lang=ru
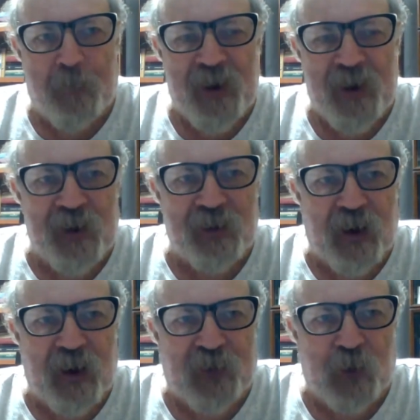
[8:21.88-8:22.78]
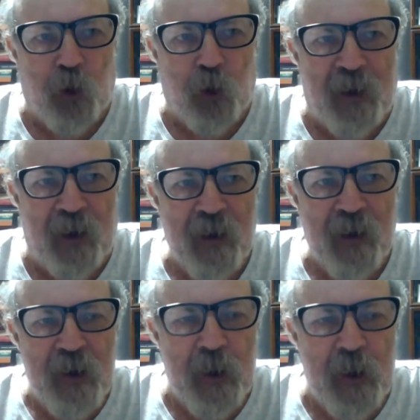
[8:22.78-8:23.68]
палестинской автономии
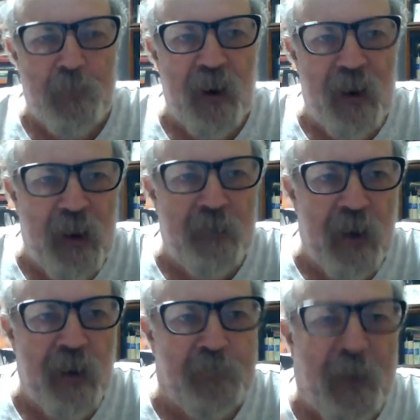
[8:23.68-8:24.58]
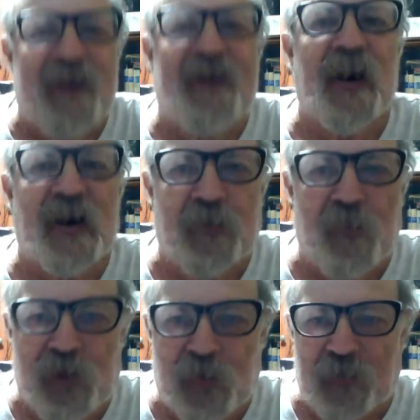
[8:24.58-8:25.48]
и, и э,
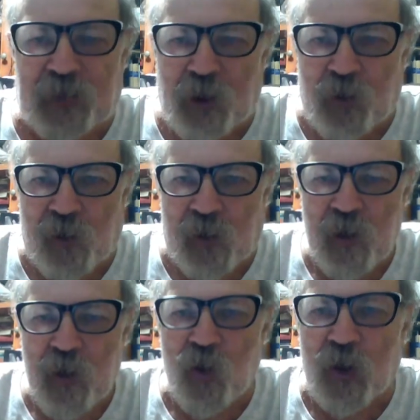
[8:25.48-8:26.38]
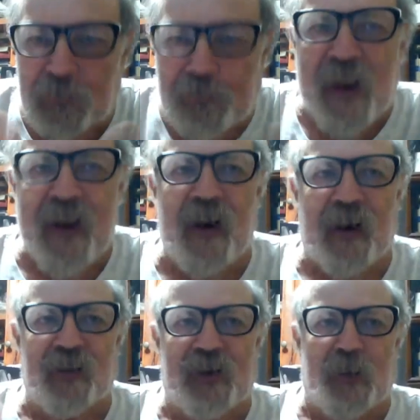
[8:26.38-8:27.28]
поддерживающего террор, он
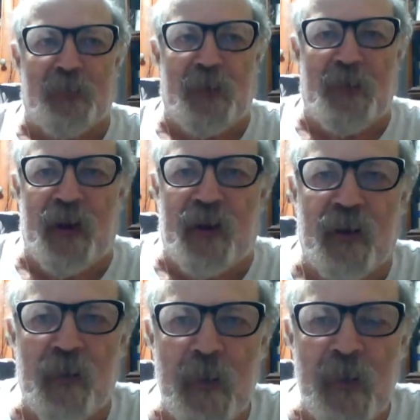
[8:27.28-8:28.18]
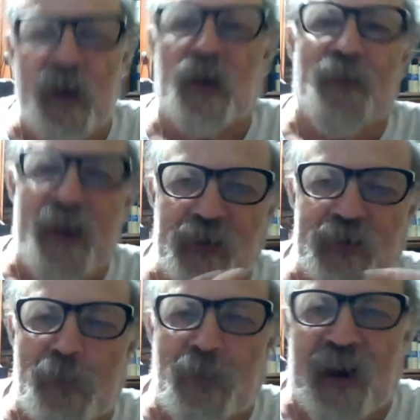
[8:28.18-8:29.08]
поехал, тем не менее, и говорил
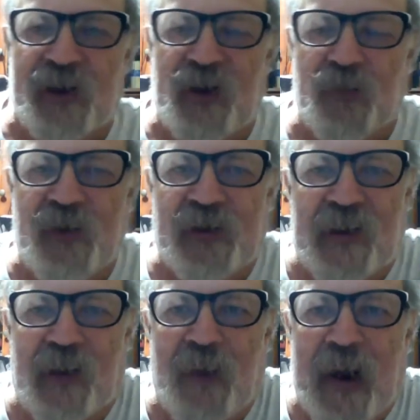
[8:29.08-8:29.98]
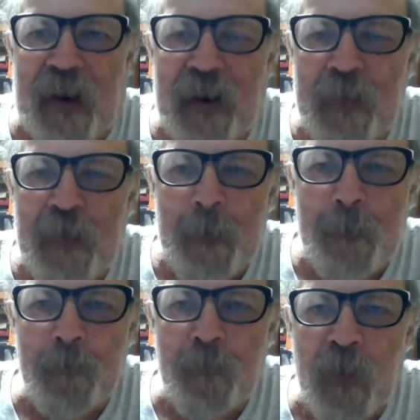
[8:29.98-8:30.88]
там красивые слова,
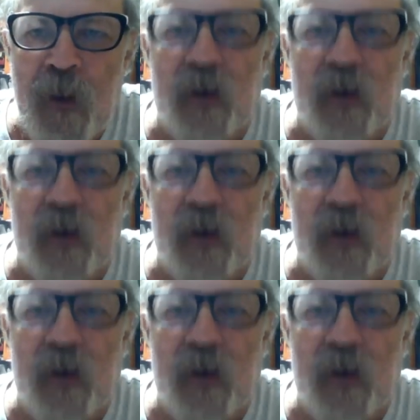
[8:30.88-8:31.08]
и